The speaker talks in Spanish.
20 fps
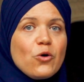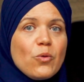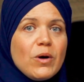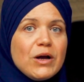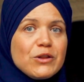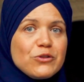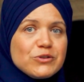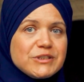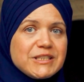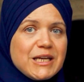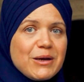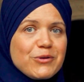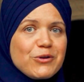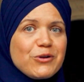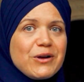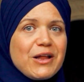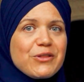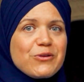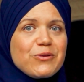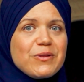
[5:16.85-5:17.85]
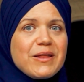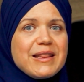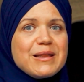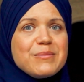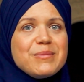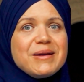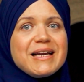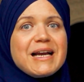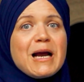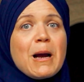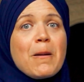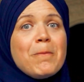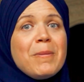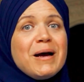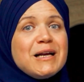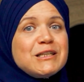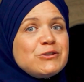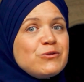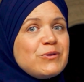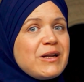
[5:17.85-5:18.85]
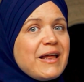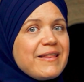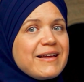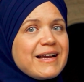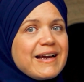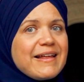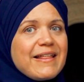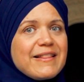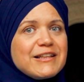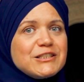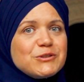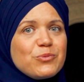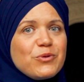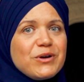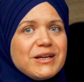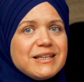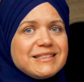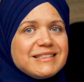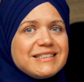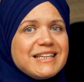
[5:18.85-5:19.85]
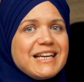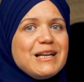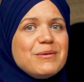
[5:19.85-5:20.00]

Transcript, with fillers: Cuando se abrió la ciudad de Meca más de una década después,